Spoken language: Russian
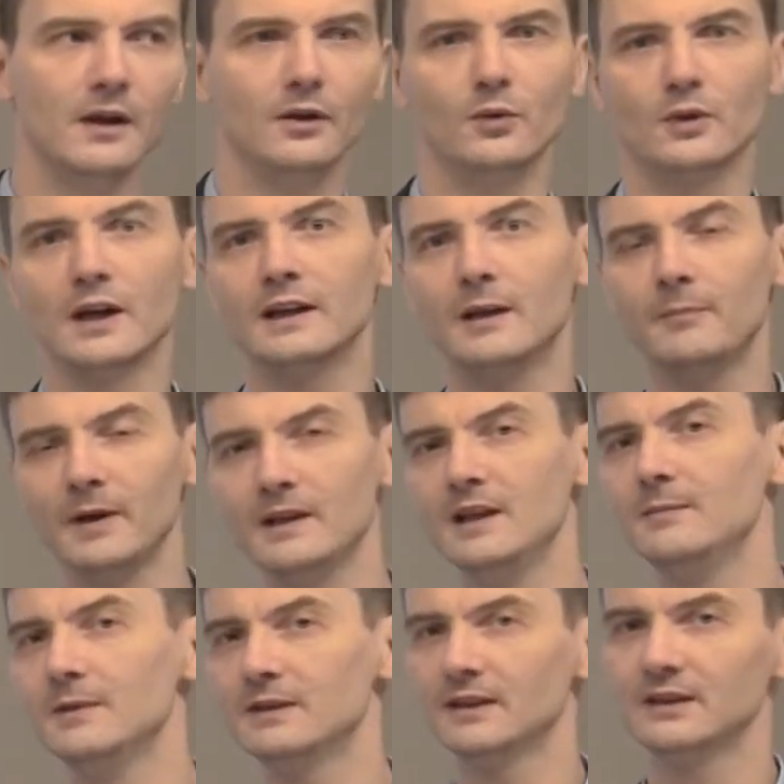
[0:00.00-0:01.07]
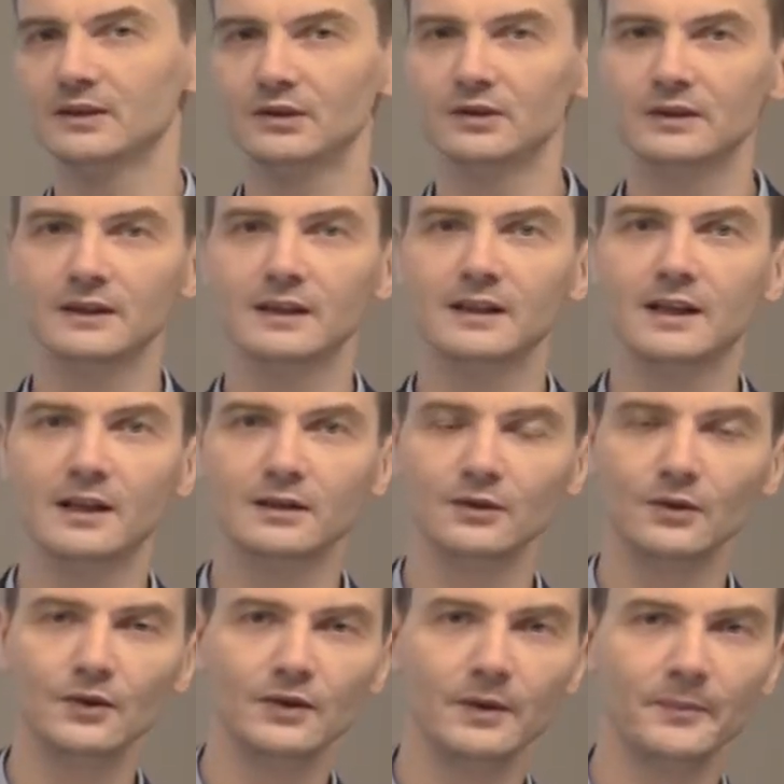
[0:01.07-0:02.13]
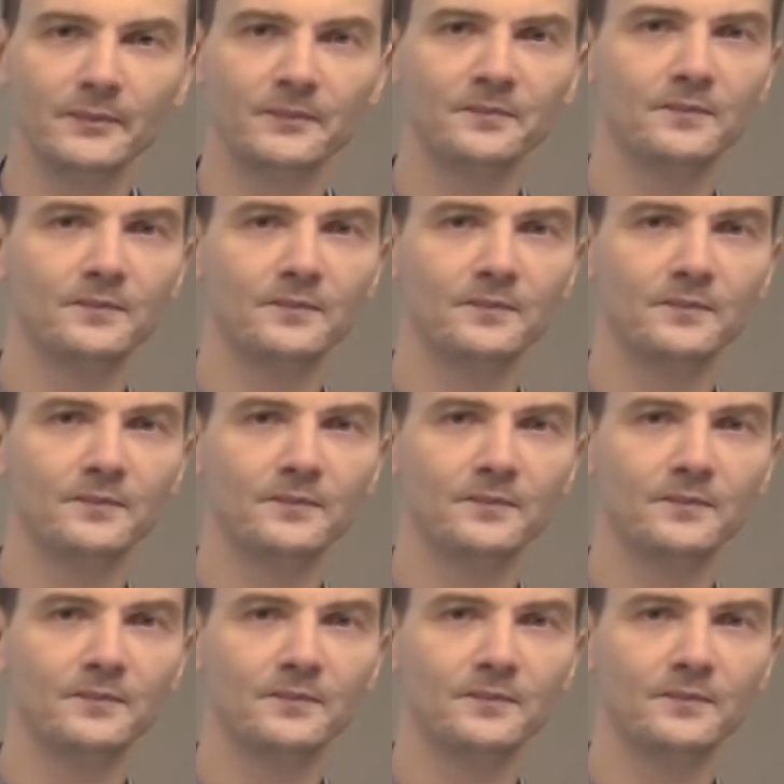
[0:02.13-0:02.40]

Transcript: Но когда поднимется солнце над горизонтом,